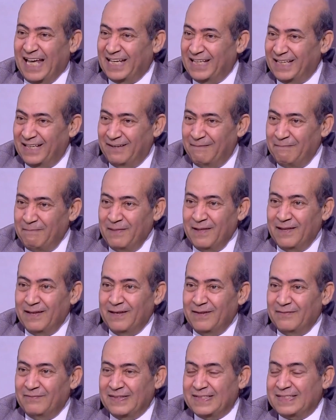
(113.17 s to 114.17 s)
الحياه
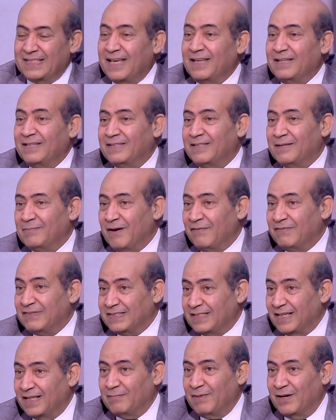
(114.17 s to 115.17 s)
فازاي تبقى في
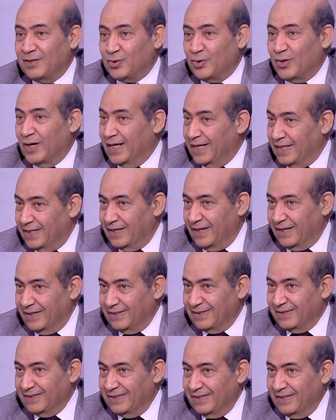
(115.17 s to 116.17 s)
السينما ثنائيه
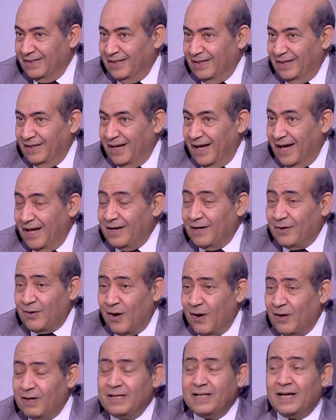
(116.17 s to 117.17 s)
انا
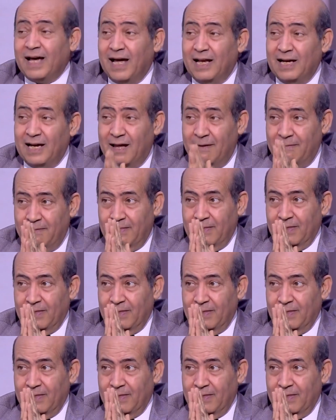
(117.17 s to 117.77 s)
رهاني على